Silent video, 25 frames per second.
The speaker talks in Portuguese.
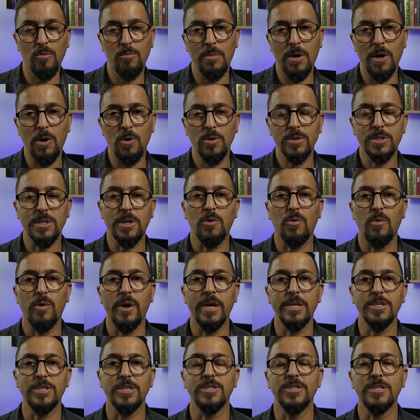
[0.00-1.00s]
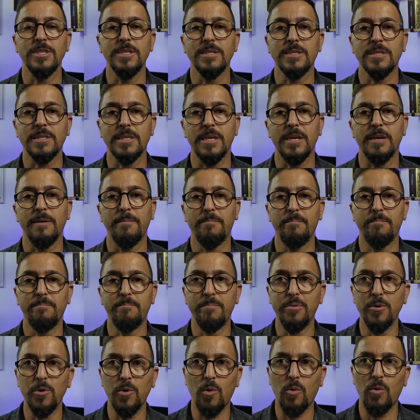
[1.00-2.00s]
uma outra corrente diz que,
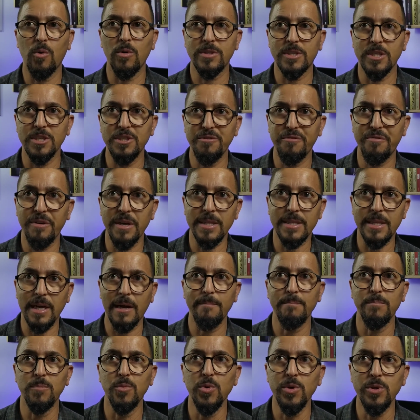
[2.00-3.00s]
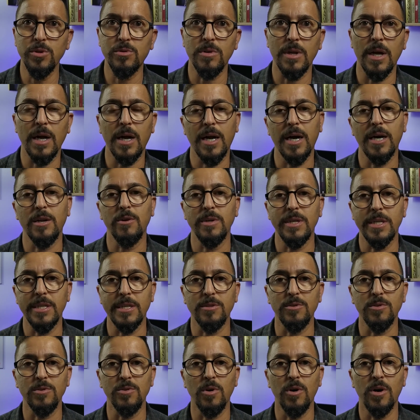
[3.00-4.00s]
por conta de ventar muito na Carolina
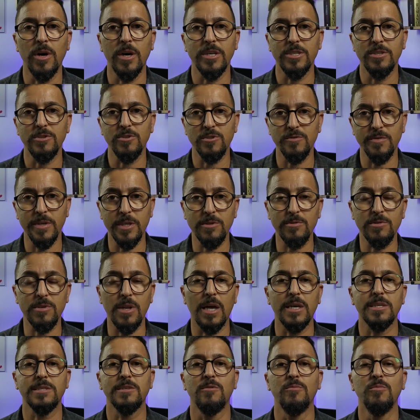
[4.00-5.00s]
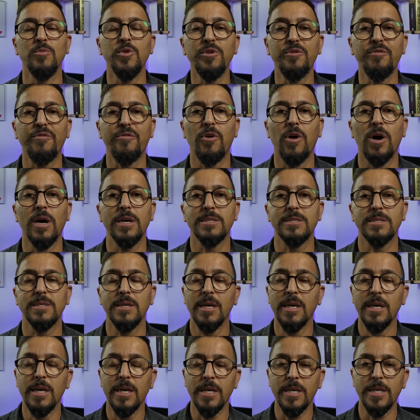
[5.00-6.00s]
do Norte, os ventos lá são muito fortes,
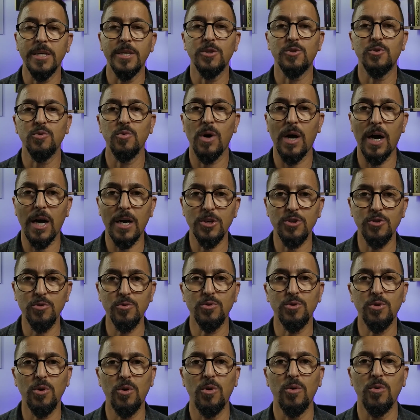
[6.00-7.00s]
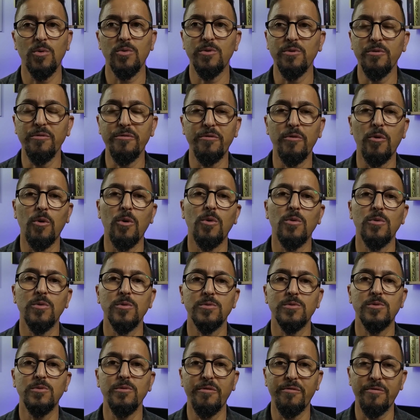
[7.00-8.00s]
isso ajudou no
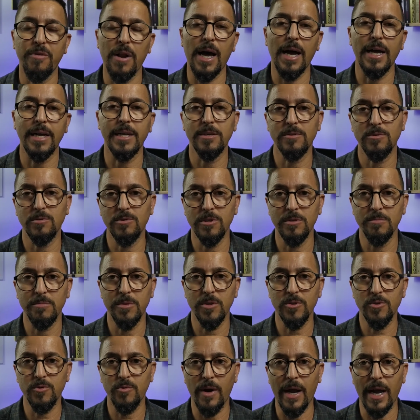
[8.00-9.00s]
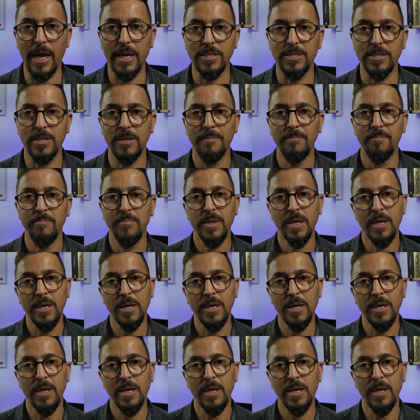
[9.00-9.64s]
voo do flyer dos irmãos Wright.